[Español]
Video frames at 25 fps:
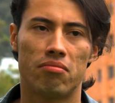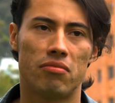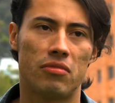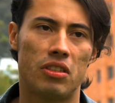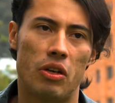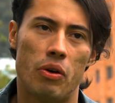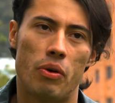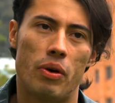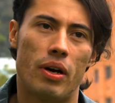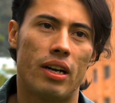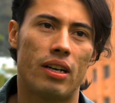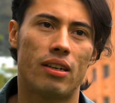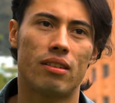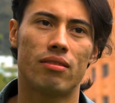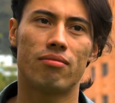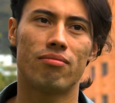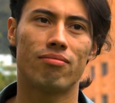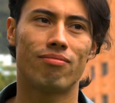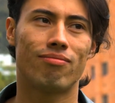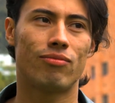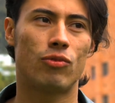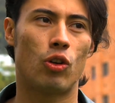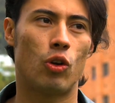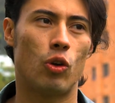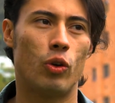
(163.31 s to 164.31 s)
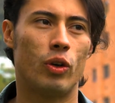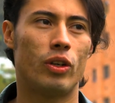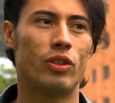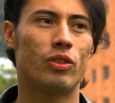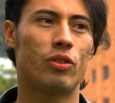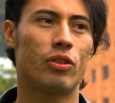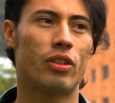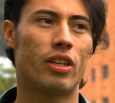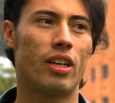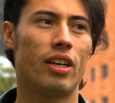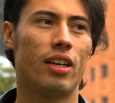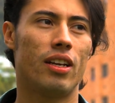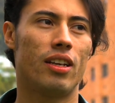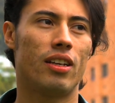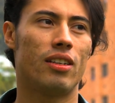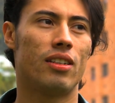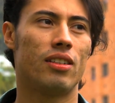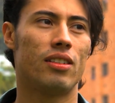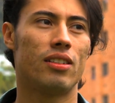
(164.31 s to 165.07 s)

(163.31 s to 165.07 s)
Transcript: llevar todo eso que